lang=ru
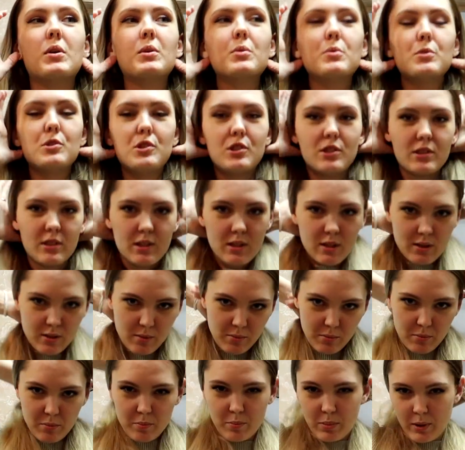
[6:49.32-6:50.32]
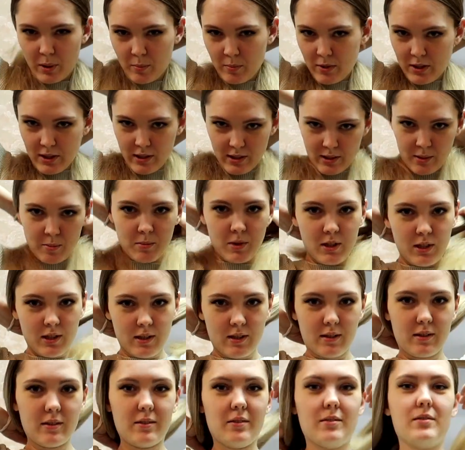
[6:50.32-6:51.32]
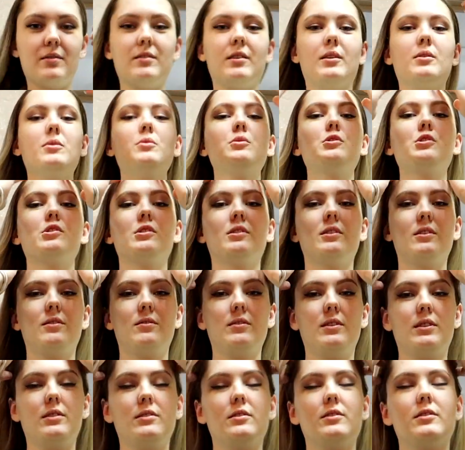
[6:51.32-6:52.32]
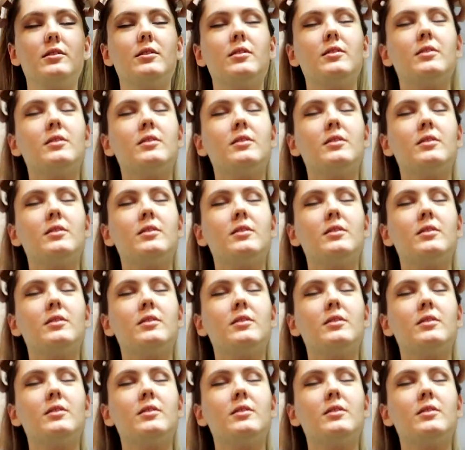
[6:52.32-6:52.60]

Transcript: получите примерно меня, а лучше на 200.